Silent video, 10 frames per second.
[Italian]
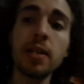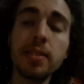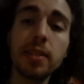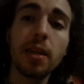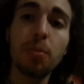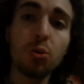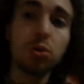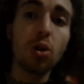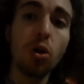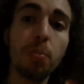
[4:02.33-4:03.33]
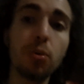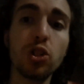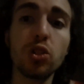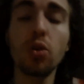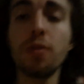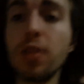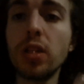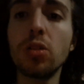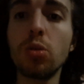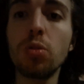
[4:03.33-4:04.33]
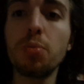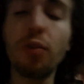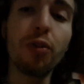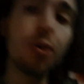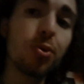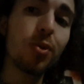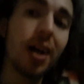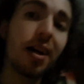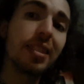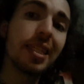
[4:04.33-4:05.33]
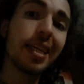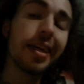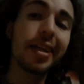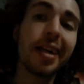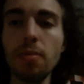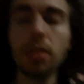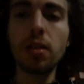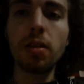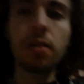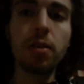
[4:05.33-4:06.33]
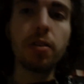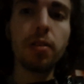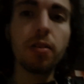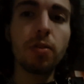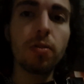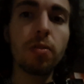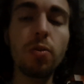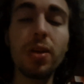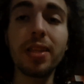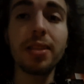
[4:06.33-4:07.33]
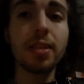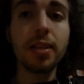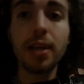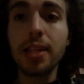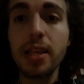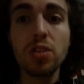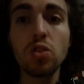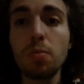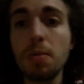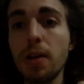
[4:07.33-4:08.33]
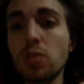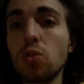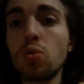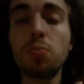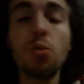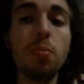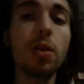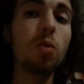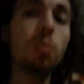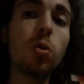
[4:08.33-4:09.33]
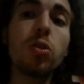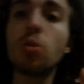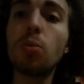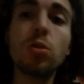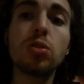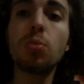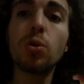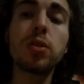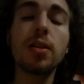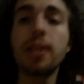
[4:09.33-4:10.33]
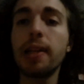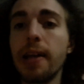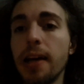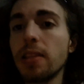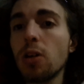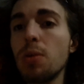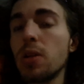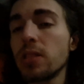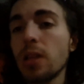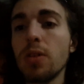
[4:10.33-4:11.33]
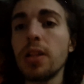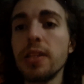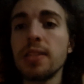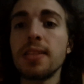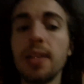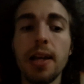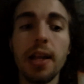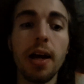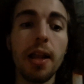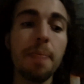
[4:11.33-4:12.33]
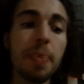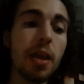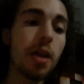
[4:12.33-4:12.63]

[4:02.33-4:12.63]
Sicché purtroppo ci sono video più fortunati ed altri no quindi adesso mi baso su un pubblico molto molto molto altalenante come lo è stato all'inizio del canale